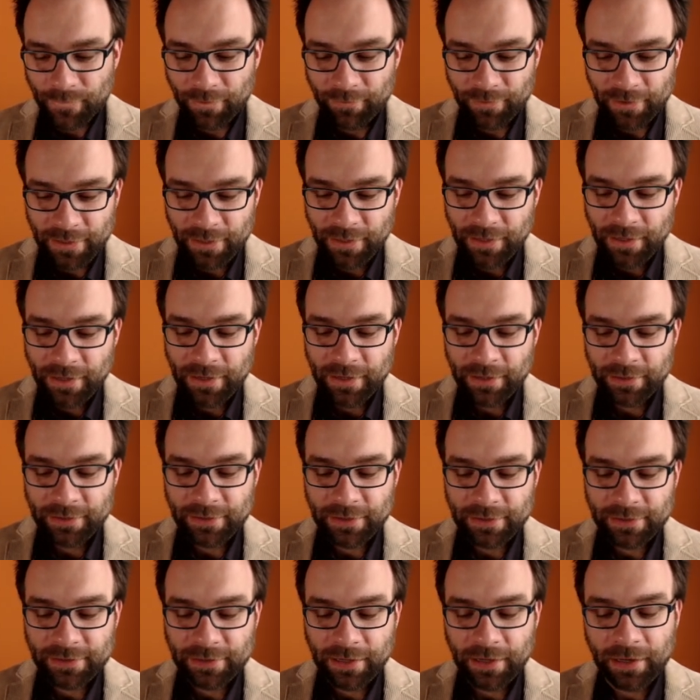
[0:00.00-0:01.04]
weil ich hier
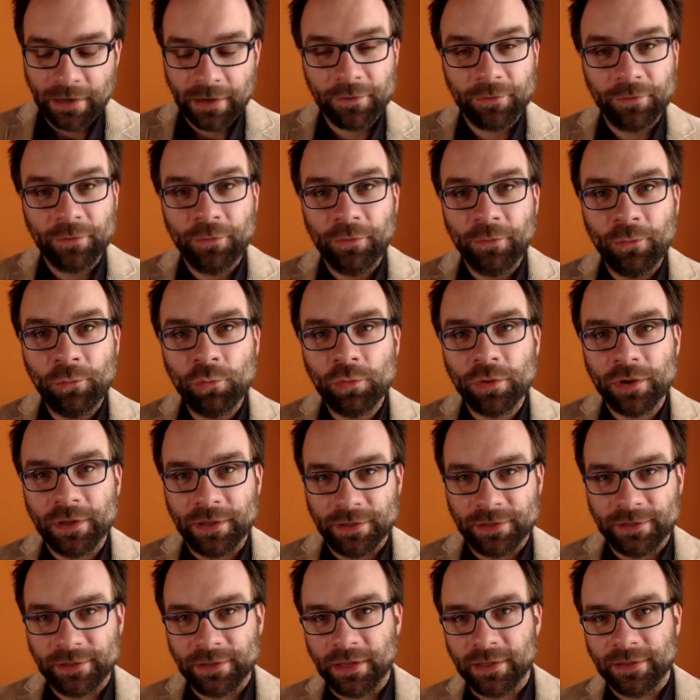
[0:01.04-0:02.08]
tatsächlich
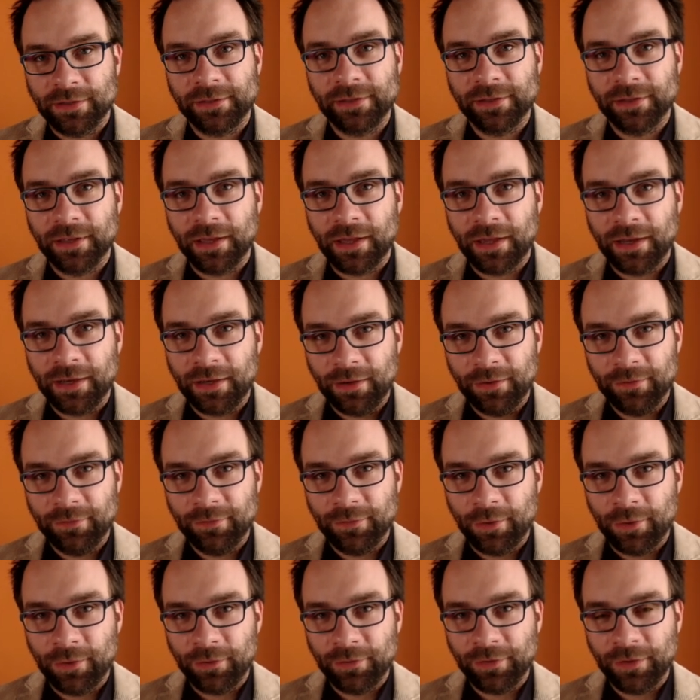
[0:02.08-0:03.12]
Foo-Instanzen
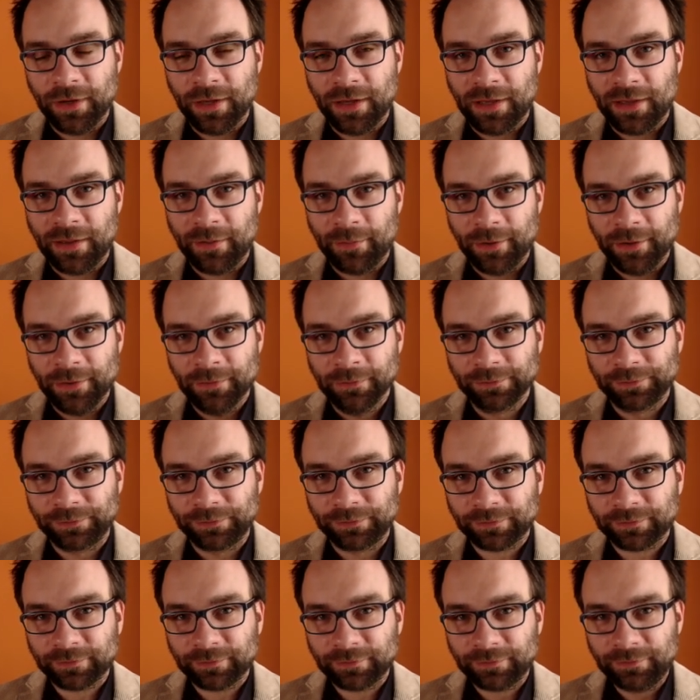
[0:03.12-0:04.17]
reingeworfen habe
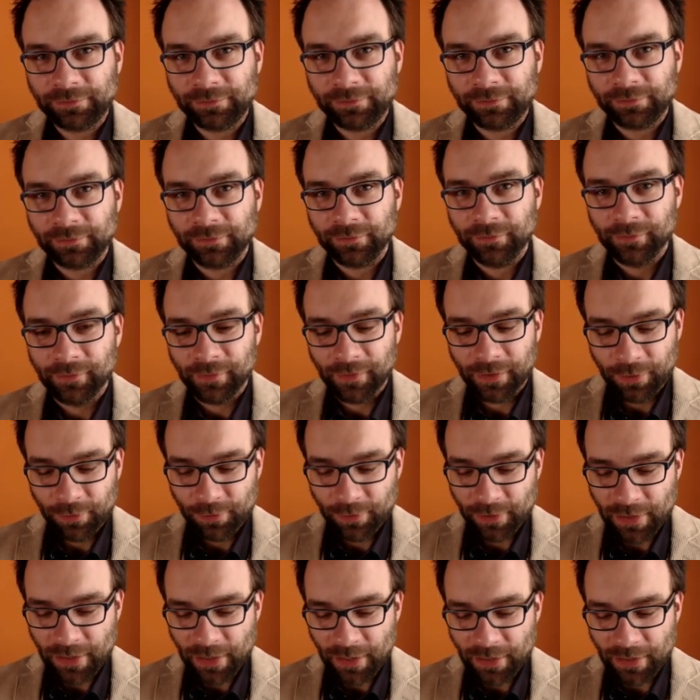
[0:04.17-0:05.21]

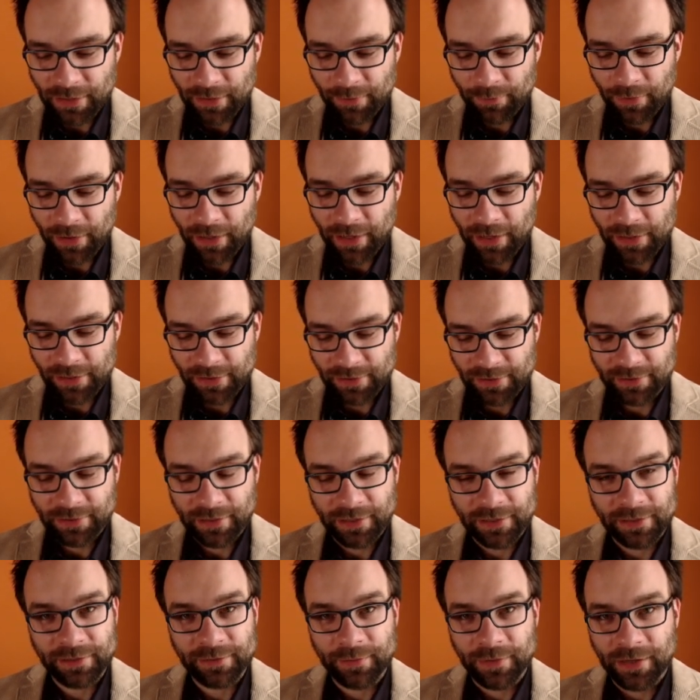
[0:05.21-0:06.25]
und gar keine
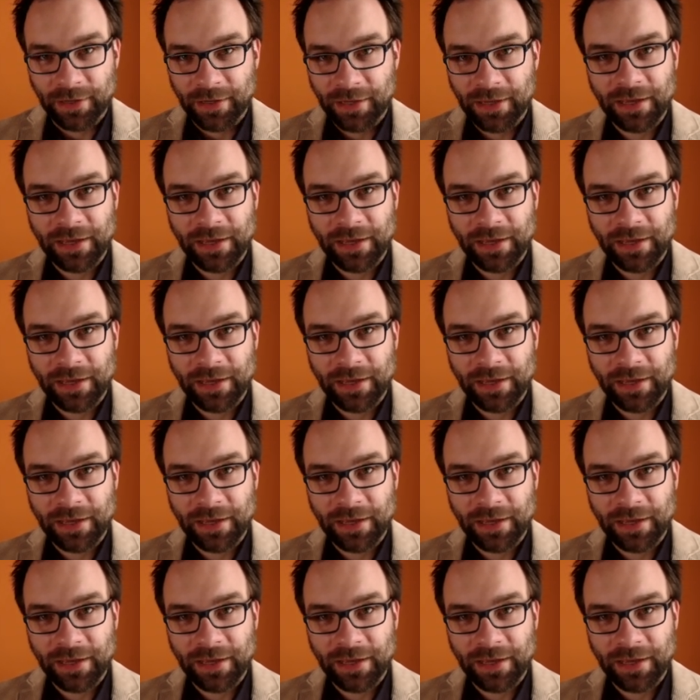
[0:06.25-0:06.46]
Bar-Instanz mehr.